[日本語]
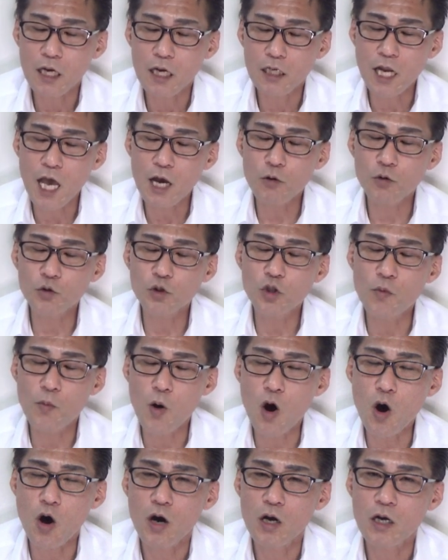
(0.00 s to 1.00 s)
なこと
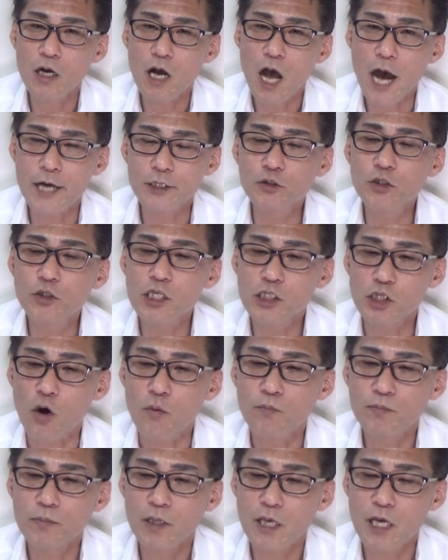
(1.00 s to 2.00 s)
もあるんですよ。
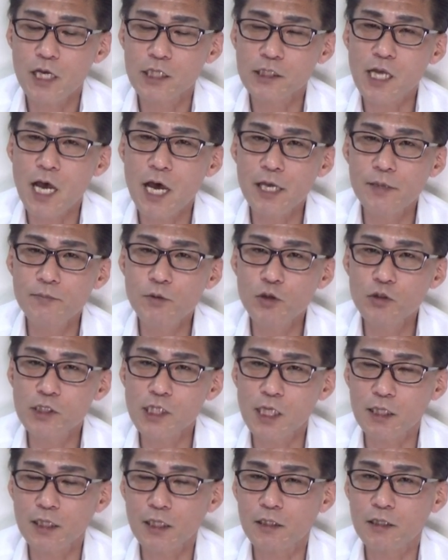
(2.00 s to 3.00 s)
えー、左衛門
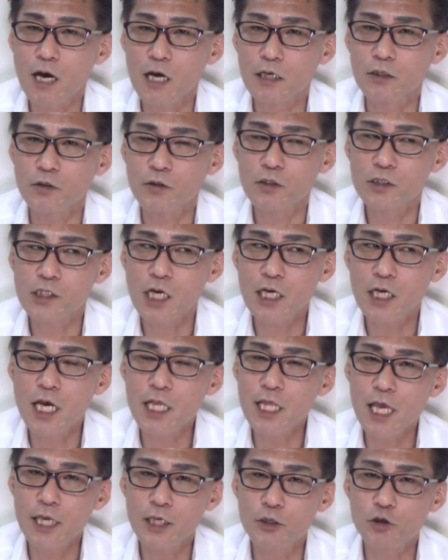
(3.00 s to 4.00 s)
座っていうのはあの
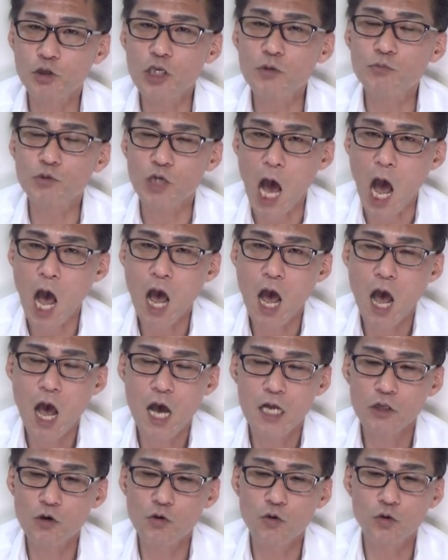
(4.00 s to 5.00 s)
真田幸村
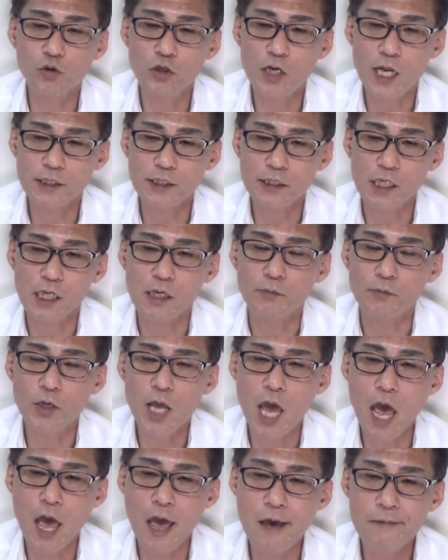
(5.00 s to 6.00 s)
のことなんですけども
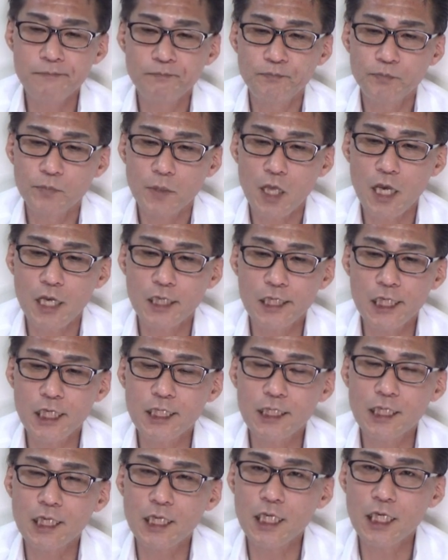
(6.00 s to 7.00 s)
ね、えー、
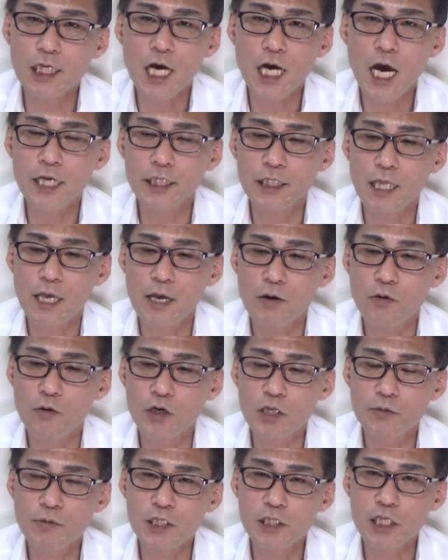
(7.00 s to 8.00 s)
日記に書いて
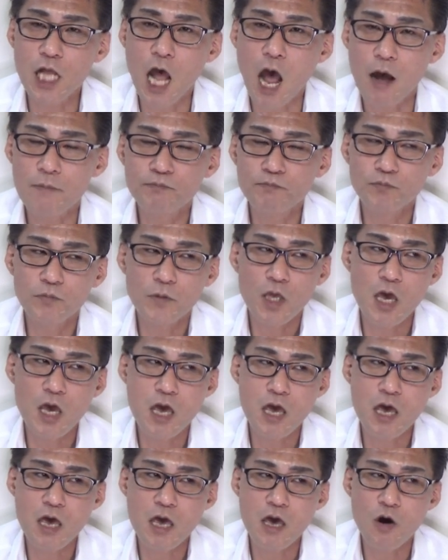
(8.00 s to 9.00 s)
おりました「
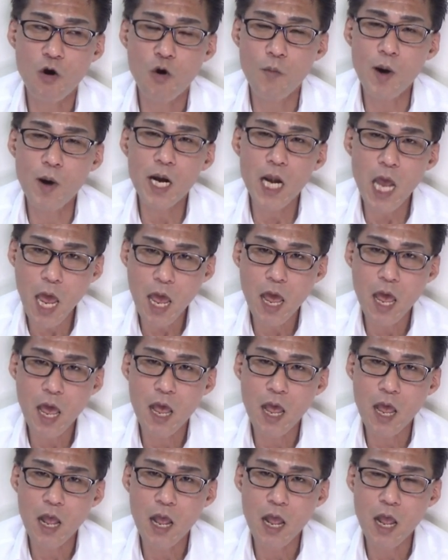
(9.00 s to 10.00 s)
えー、誉
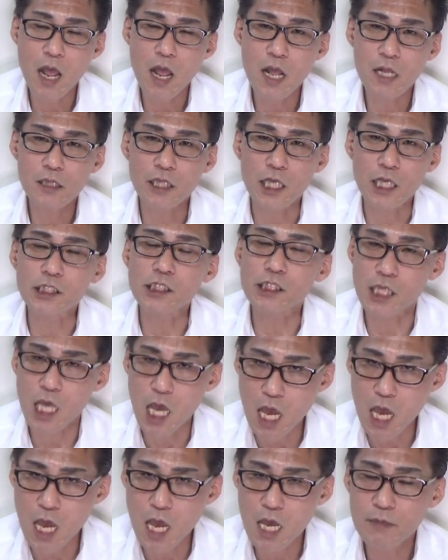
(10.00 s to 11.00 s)
れ」です
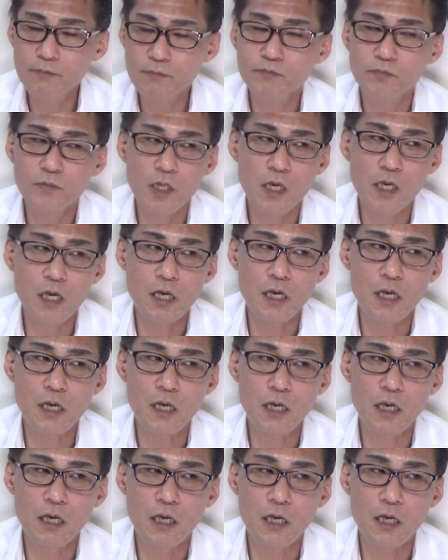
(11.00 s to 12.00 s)
ね。
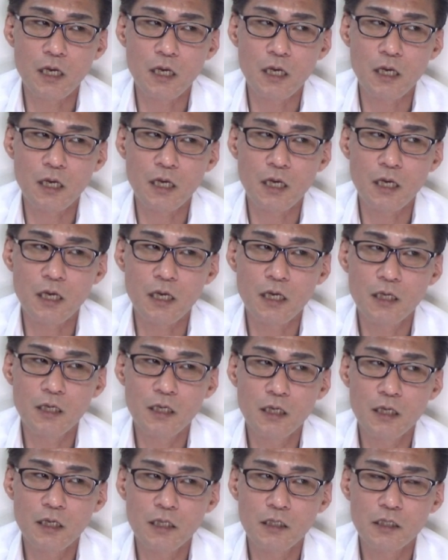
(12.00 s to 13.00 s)

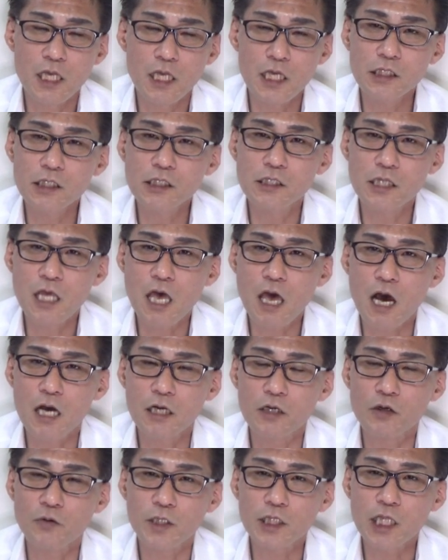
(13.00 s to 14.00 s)
えー、ですんで、
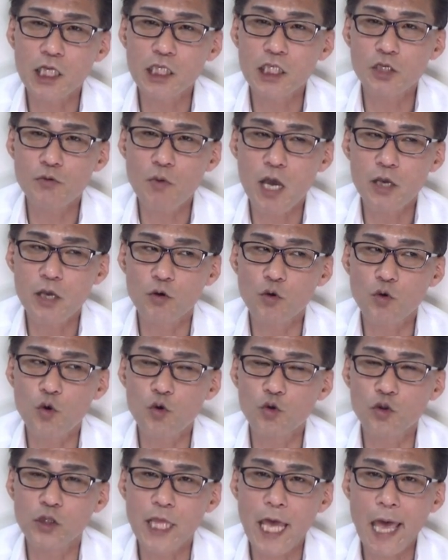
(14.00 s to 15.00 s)
あの、私は
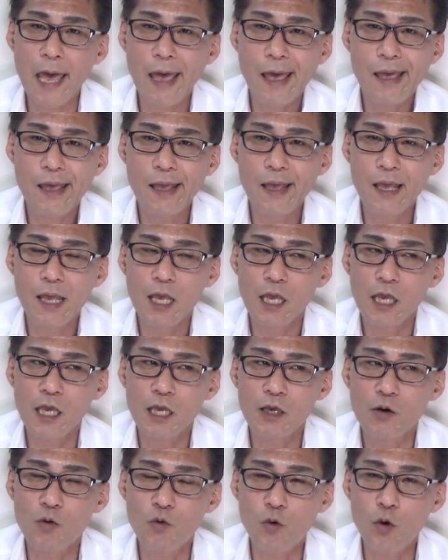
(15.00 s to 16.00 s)
喜んで、
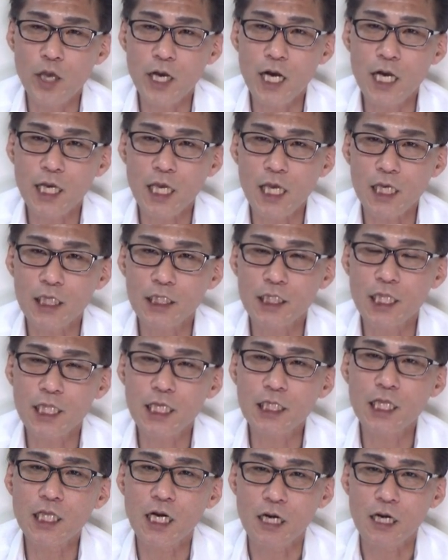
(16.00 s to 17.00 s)
えー、お声がけいた
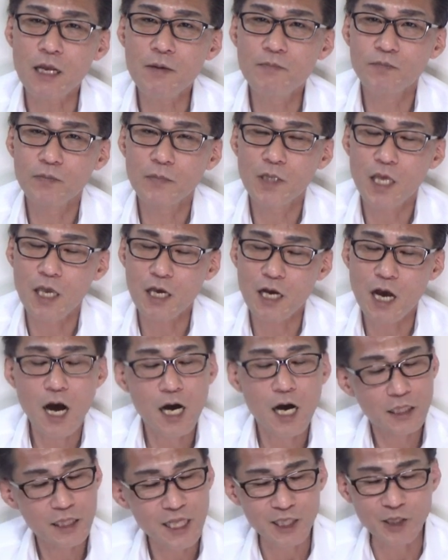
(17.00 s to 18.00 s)
だいたらね、えー、
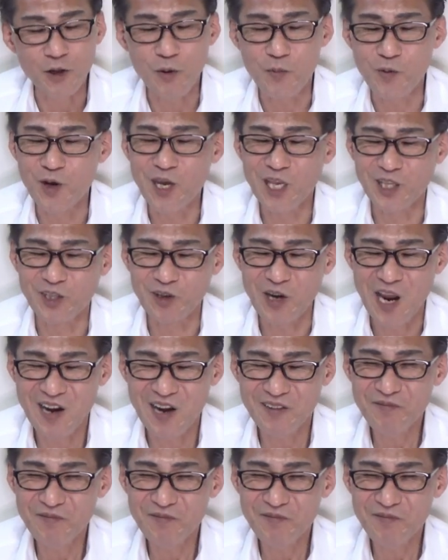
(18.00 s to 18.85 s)
かかんないと思うけどな。